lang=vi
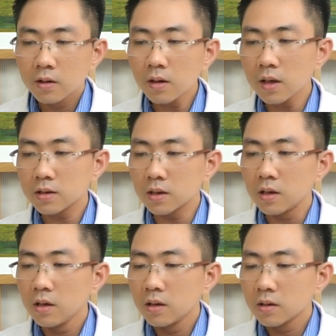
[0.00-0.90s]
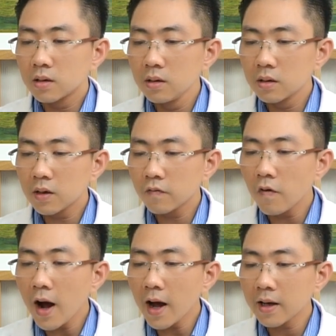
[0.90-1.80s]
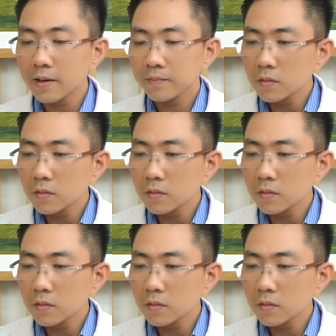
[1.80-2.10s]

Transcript: tức là gì từ cái file